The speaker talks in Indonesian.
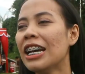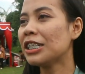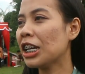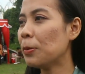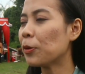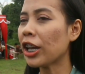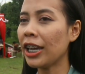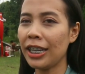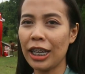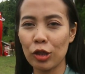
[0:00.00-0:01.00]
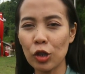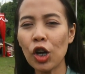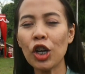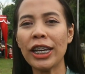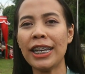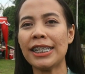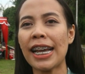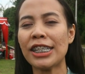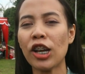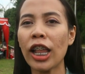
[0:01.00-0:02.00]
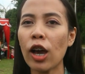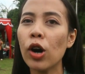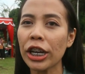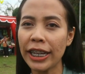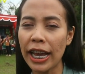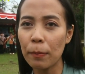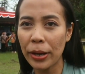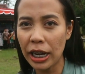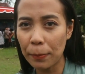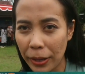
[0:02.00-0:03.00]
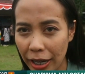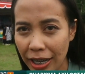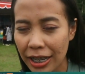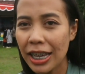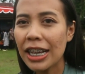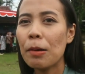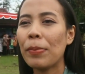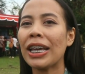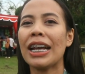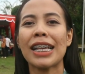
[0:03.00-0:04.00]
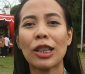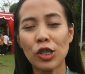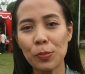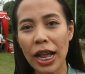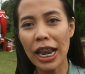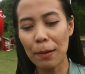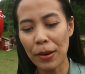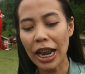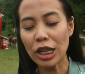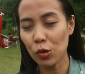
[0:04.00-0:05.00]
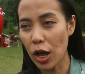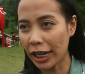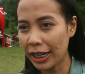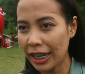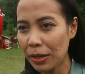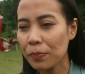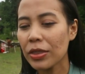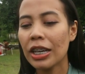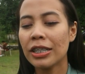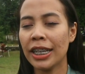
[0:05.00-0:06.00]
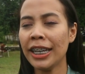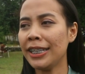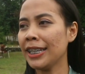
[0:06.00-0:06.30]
Jadi proyek ini itu diinisiasi oleh Awardi LPDP PK 198 Lagu jadi di